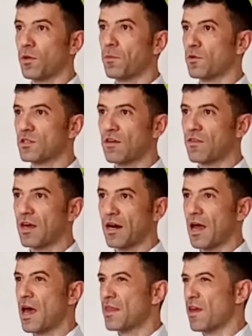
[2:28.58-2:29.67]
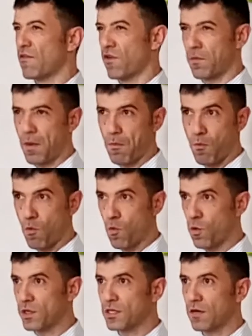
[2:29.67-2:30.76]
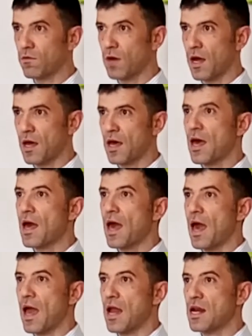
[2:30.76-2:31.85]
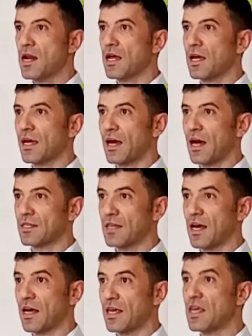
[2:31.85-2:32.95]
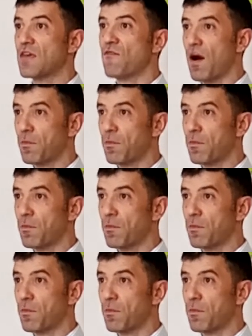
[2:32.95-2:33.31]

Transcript: lo podemos hacer de forma muy segura en casa y